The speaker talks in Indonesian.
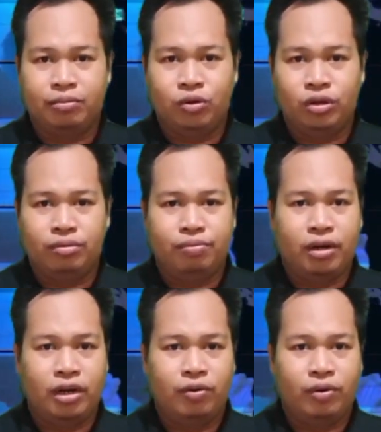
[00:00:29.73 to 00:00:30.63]
menyebut
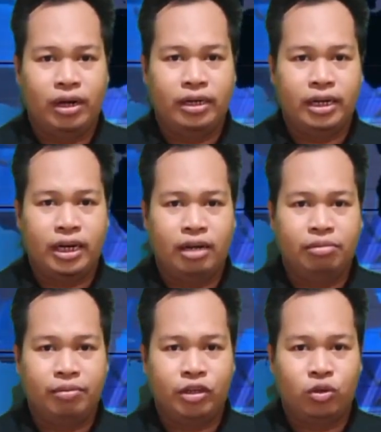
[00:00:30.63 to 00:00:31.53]
bahwa dalam
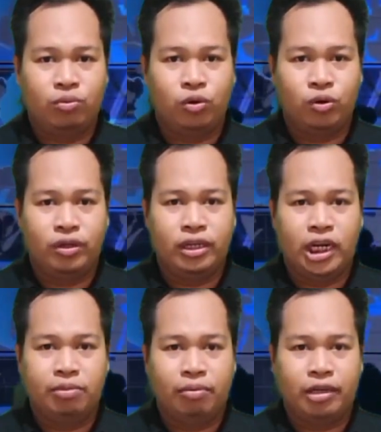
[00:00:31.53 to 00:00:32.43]
memantau HUT
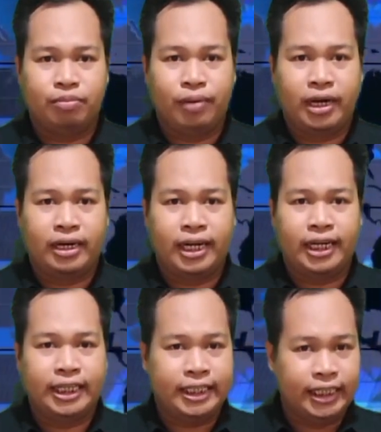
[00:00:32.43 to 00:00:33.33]
ke-15 Partai
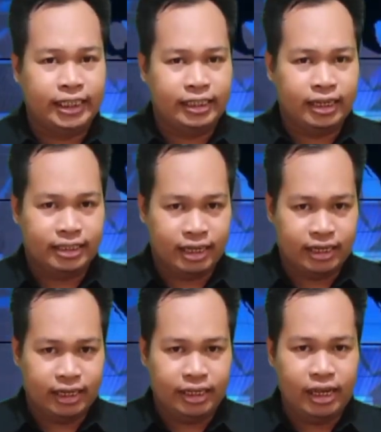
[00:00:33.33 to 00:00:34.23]
di Gerindra
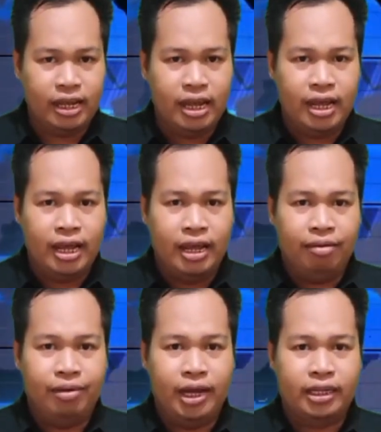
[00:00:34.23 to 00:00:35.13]
saat ini,
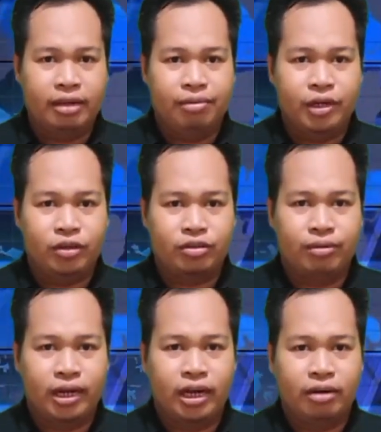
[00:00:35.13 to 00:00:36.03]
pihaknya begitu
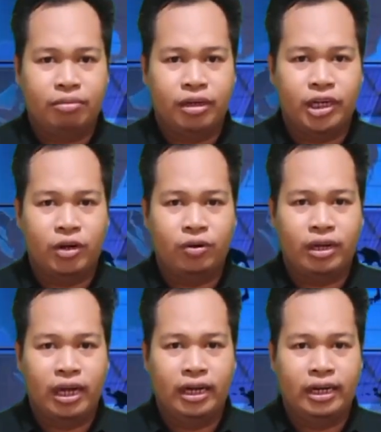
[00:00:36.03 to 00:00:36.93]
semangat
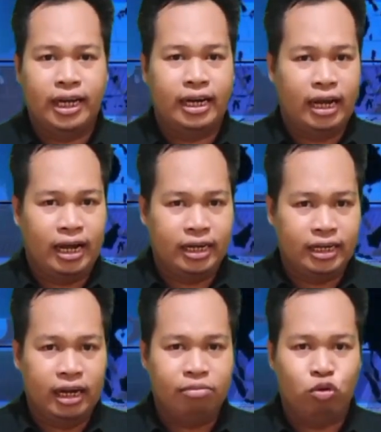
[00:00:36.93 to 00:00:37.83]
menggaungkan dan
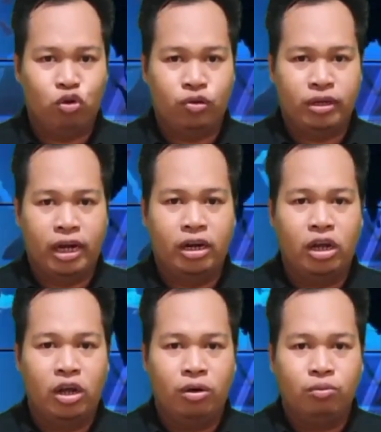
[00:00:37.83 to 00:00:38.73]
akan mewujudkan
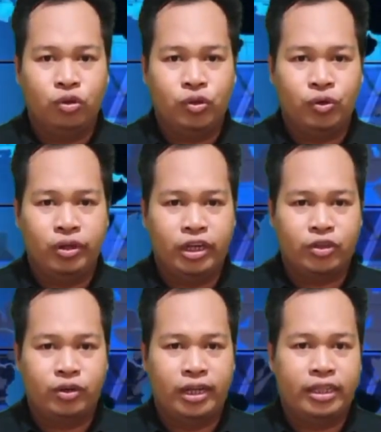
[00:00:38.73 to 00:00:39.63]
mutu yang
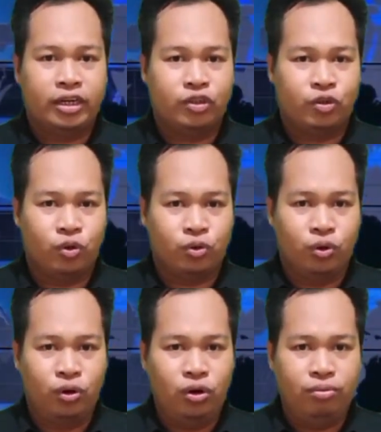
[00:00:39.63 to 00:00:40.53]
sudah
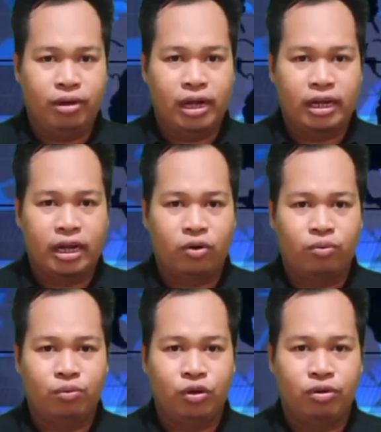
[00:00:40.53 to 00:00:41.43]
terstruktur, mengakar
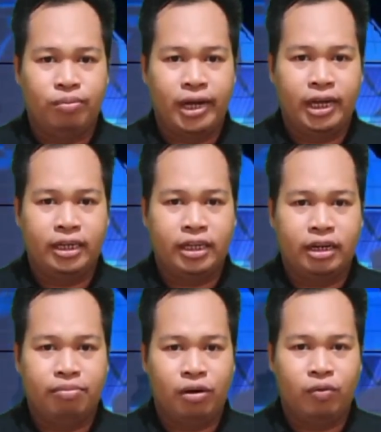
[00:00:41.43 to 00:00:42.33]
rumput baik
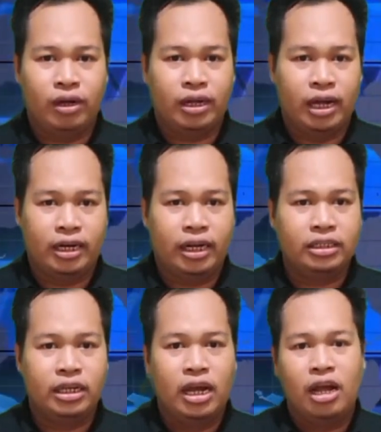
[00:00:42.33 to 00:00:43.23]
dari bawah ke
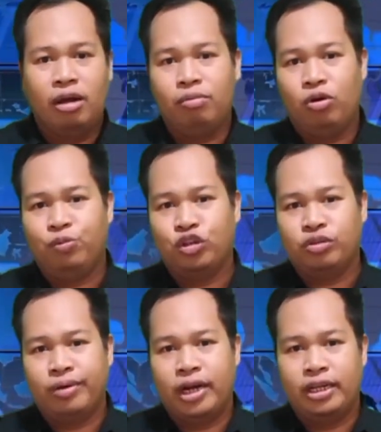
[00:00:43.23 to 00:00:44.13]
atas maupun
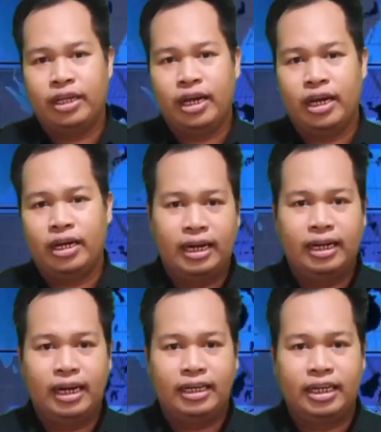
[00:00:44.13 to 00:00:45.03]
sebaliknya,
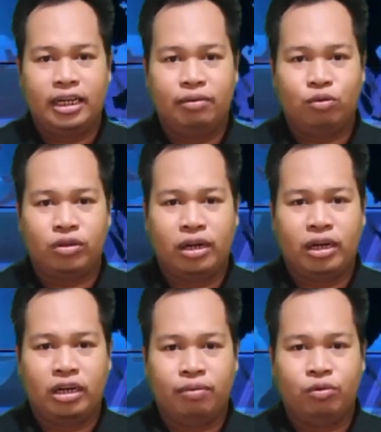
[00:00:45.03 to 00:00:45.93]
dari ranting ke
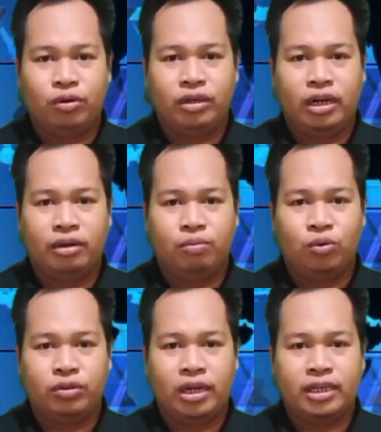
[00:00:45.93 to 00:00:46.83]
pusat ataupun dari
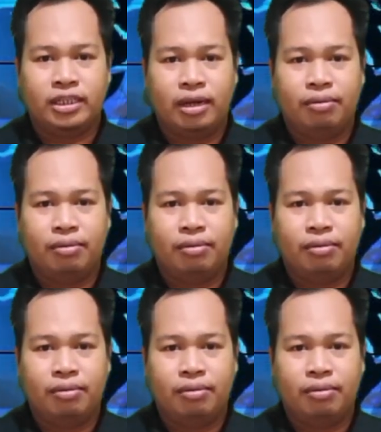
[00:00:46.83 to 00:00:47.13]
pusat